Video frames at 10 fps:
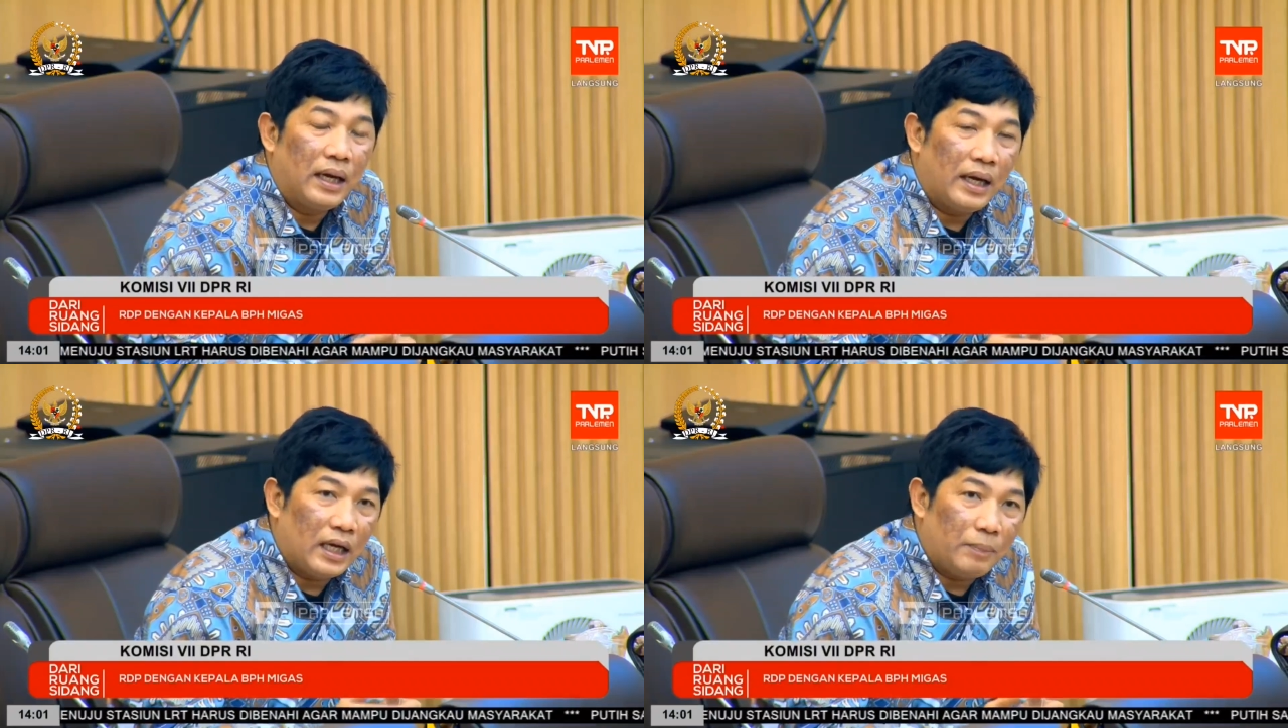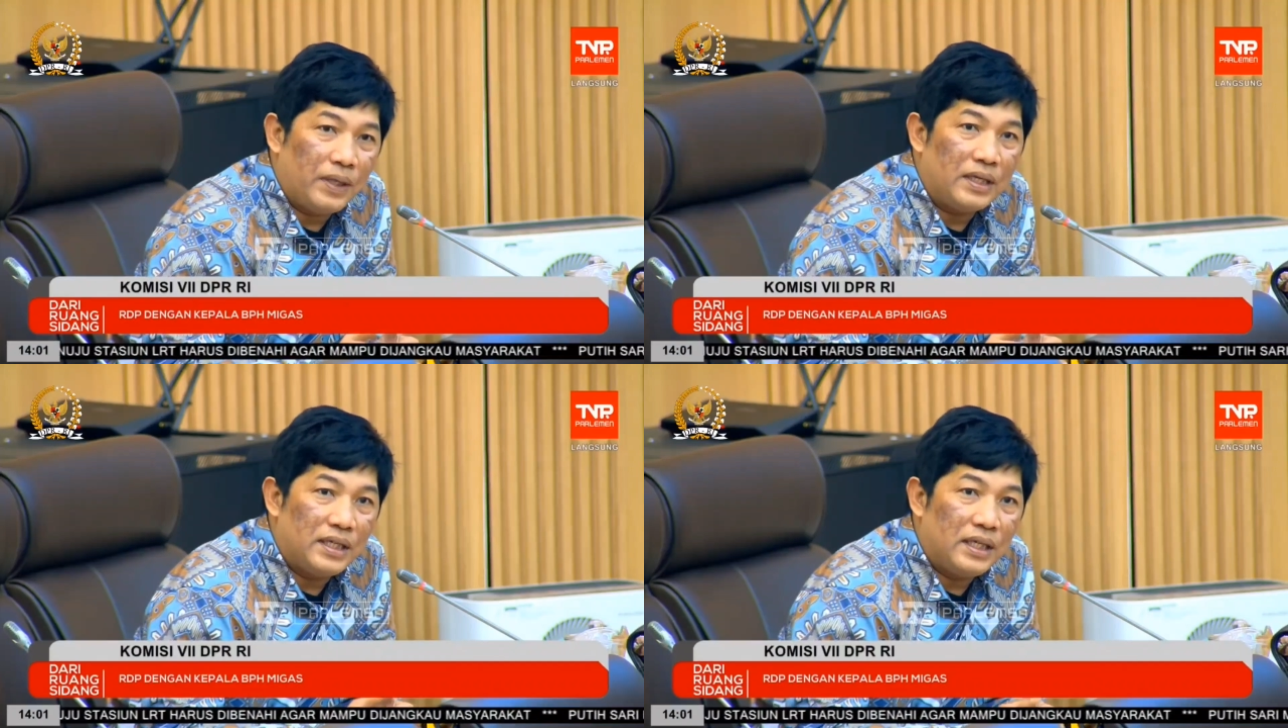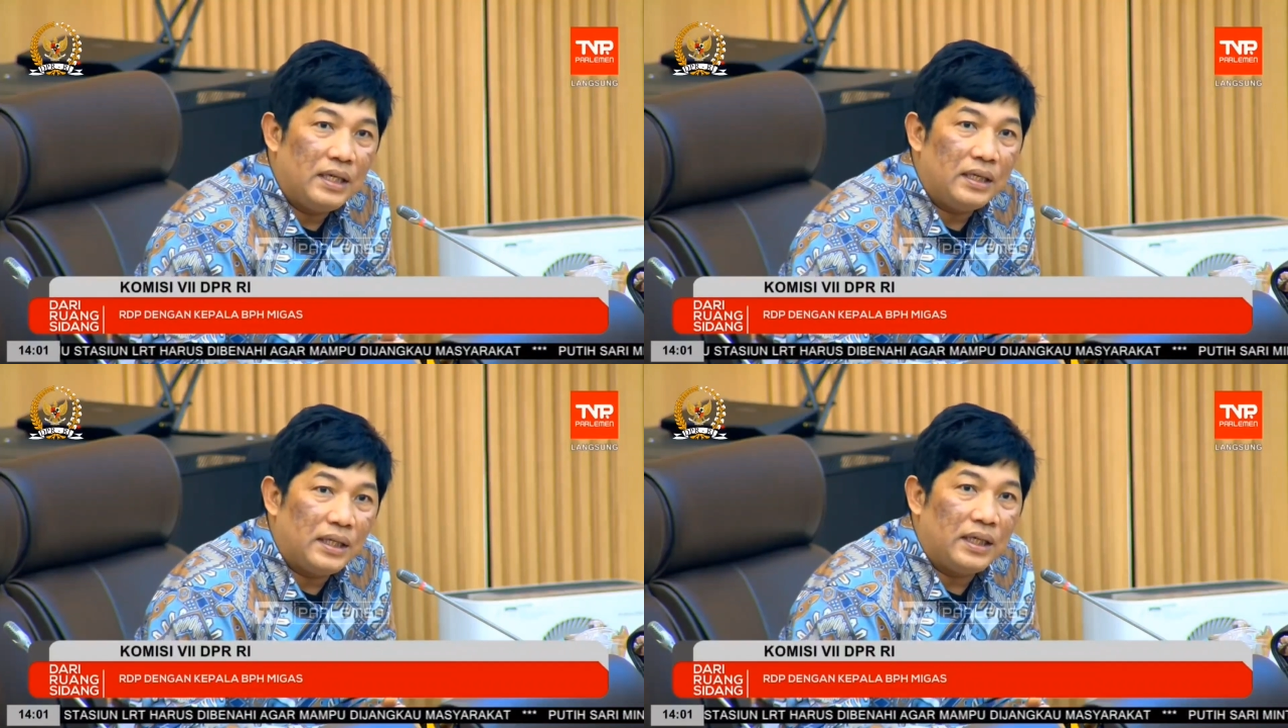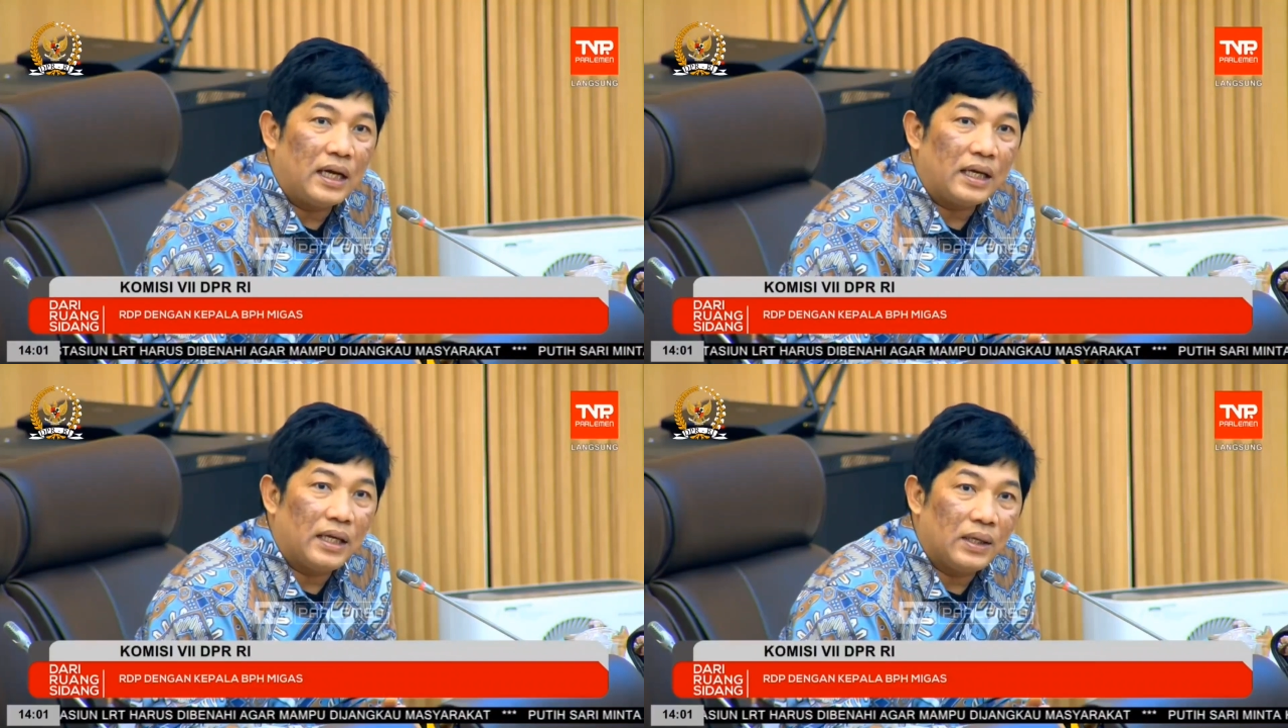LPG
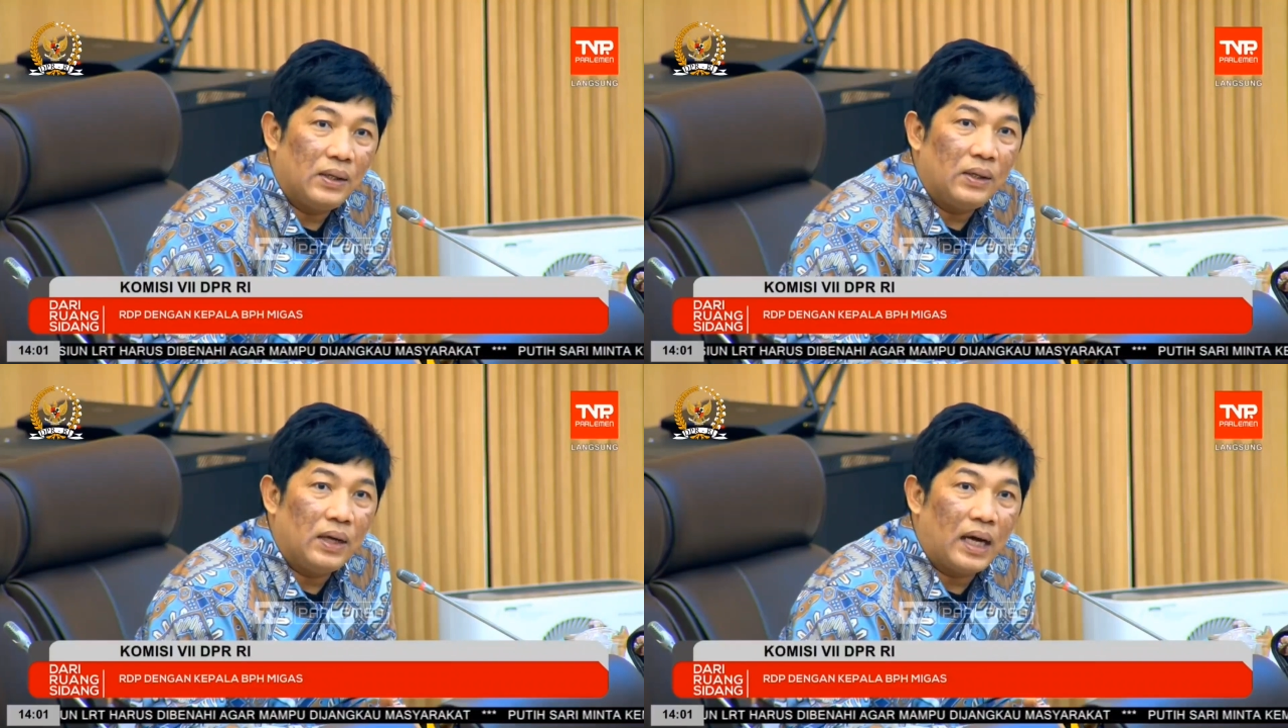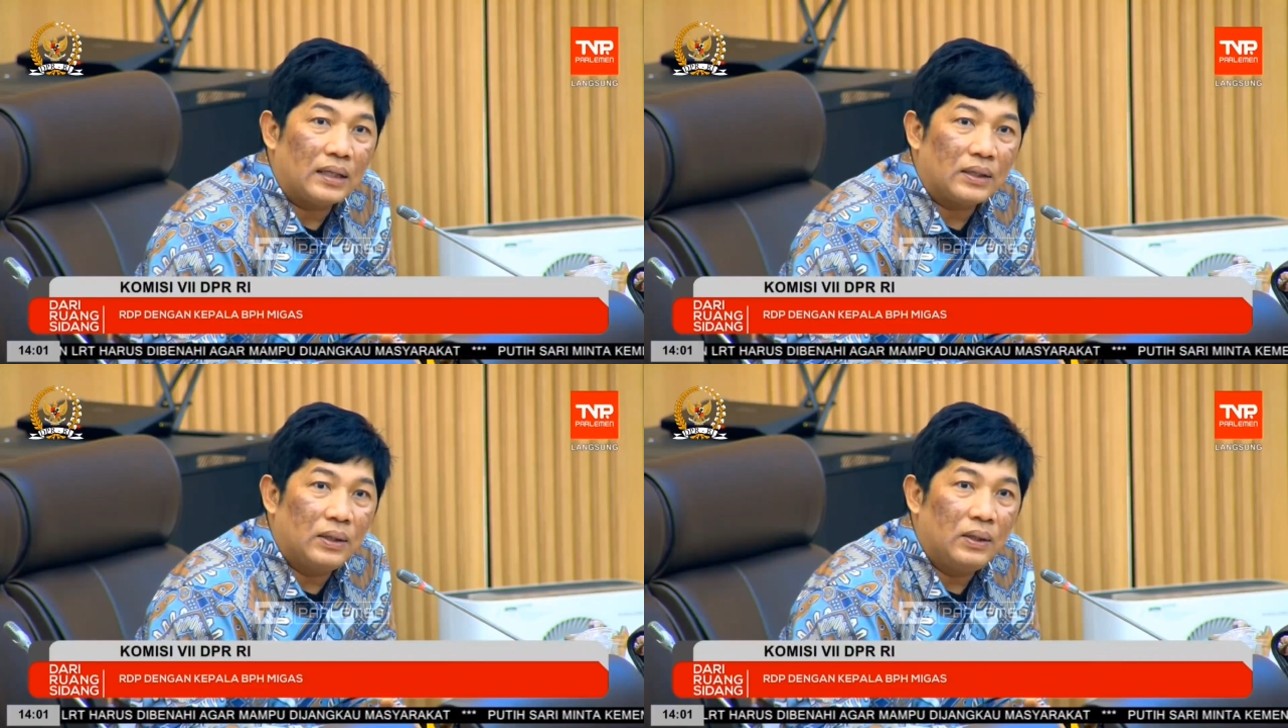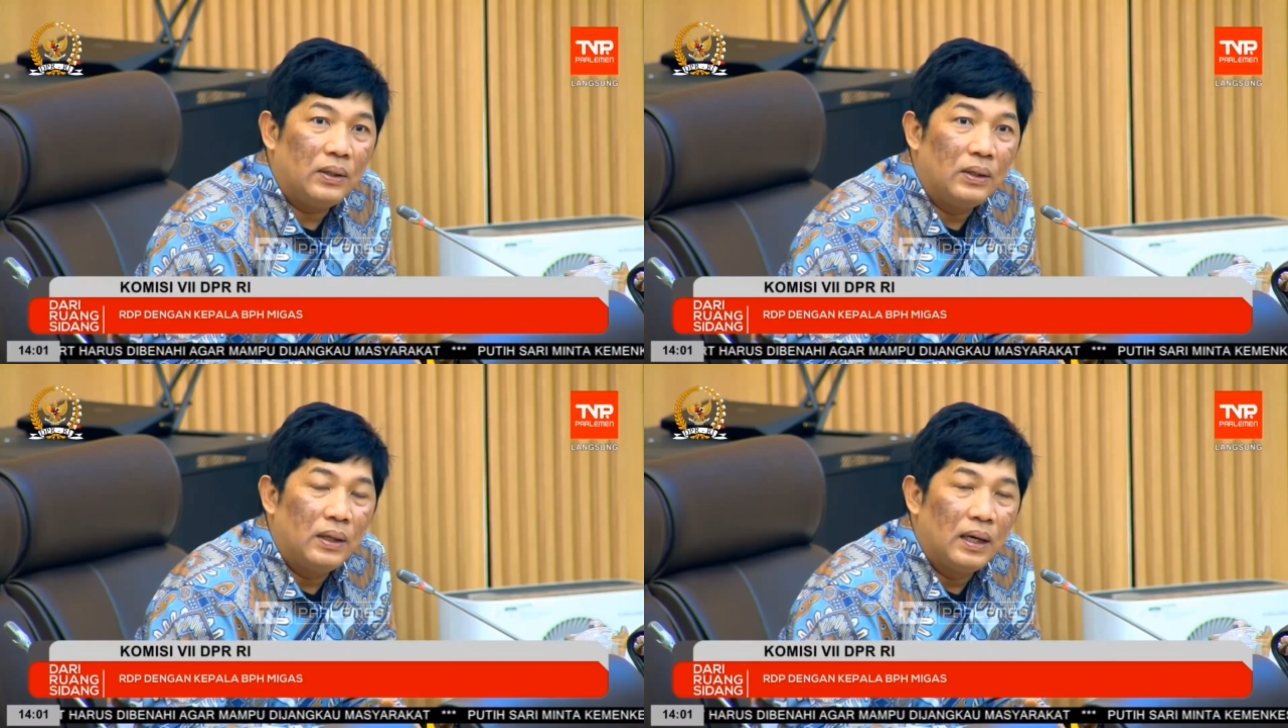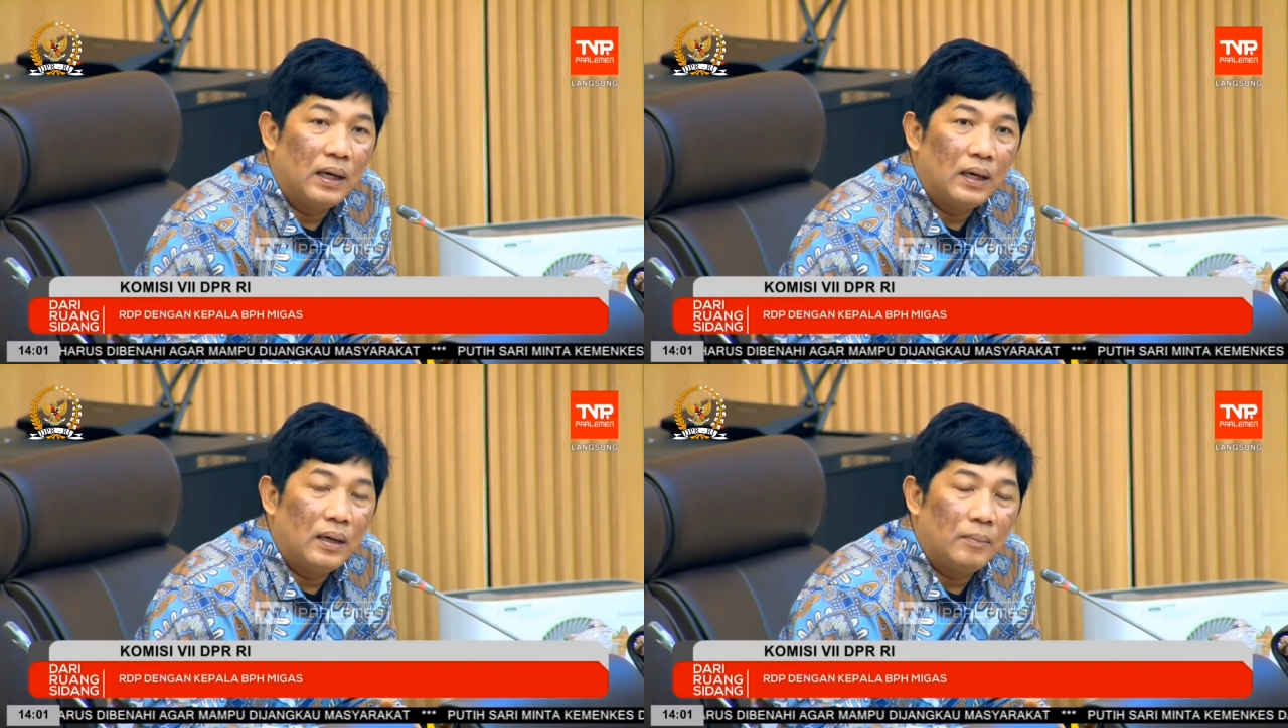3 kilo atau
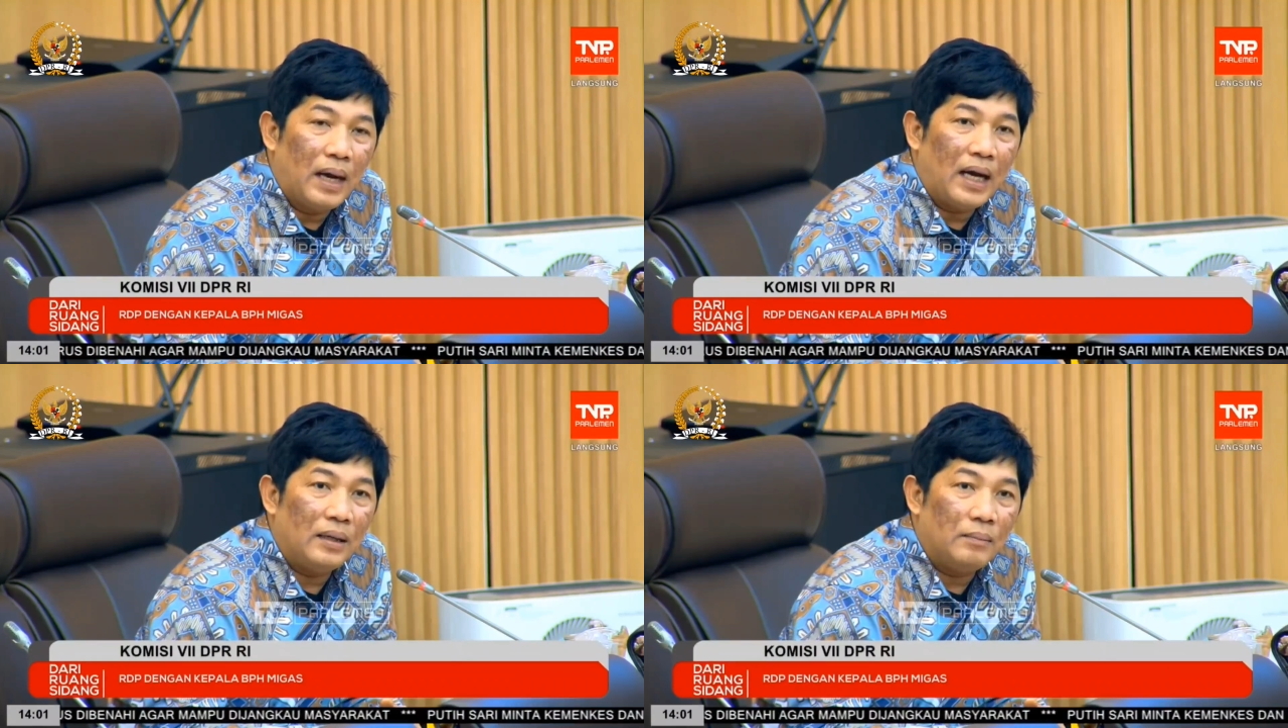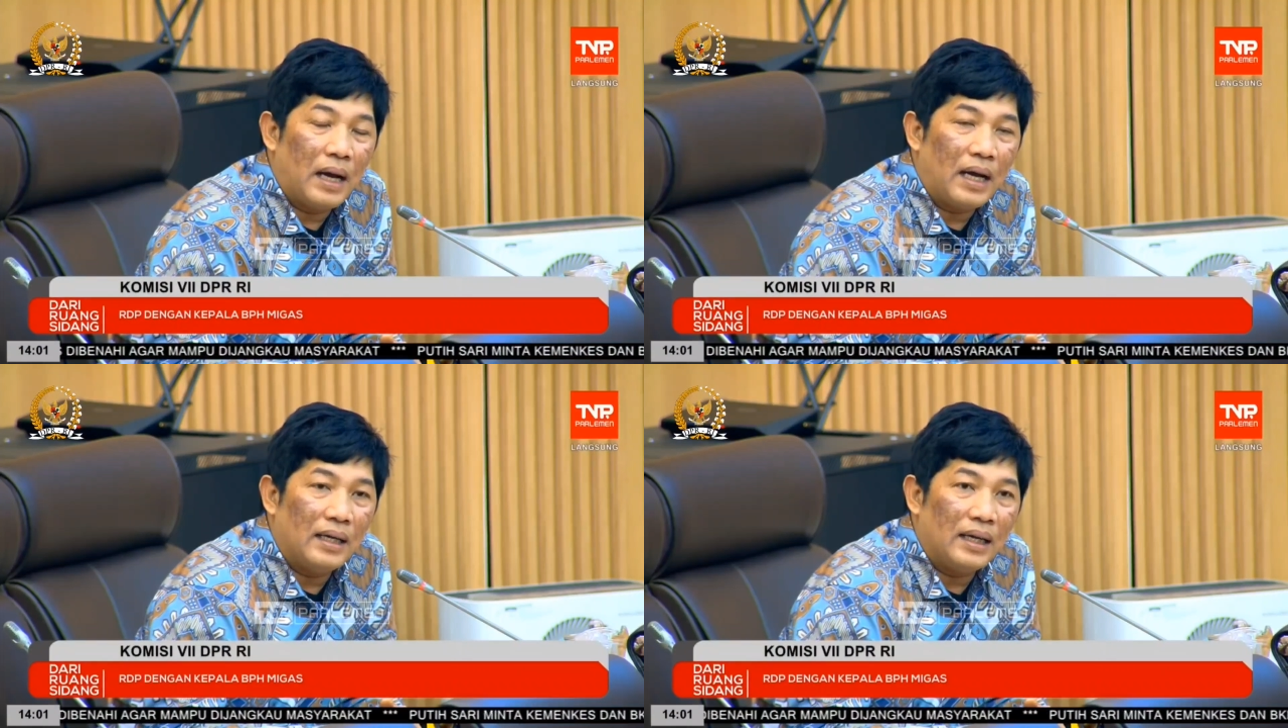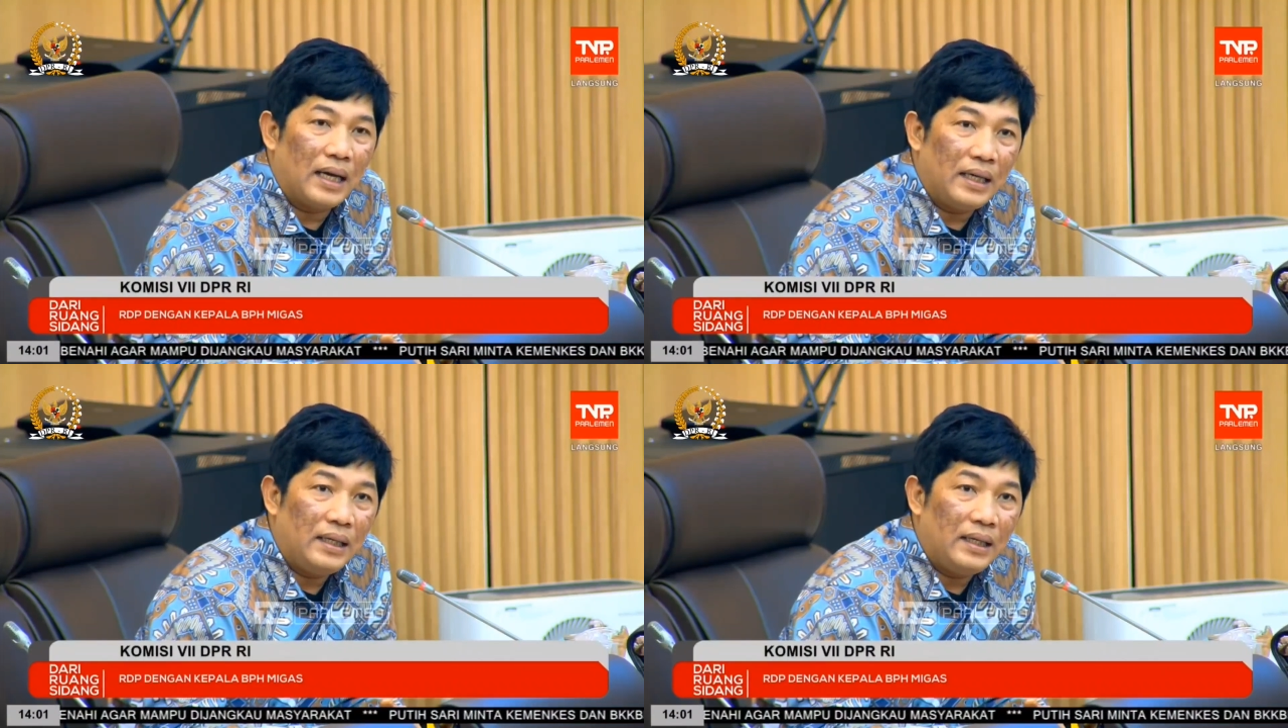bahan-bahan lain